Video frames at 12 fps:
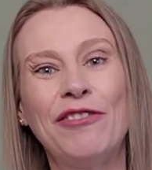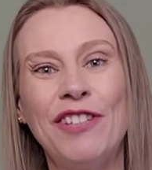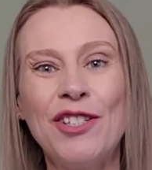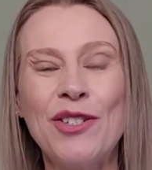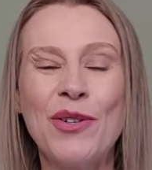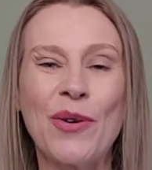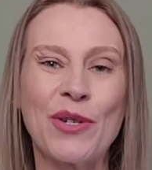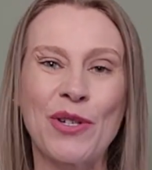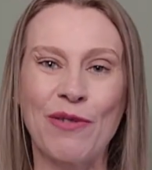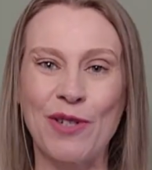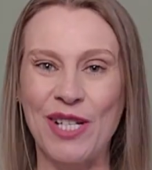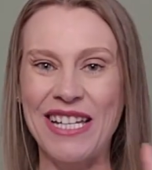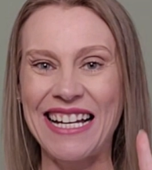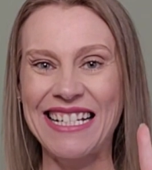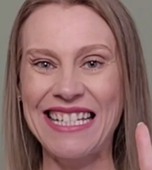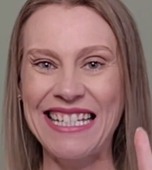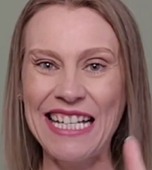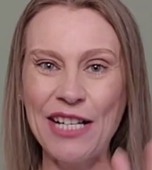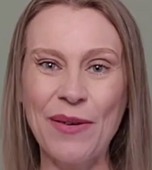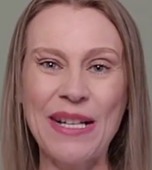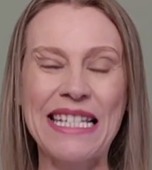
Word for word: No vídeo de hoje eu vou te dar cinco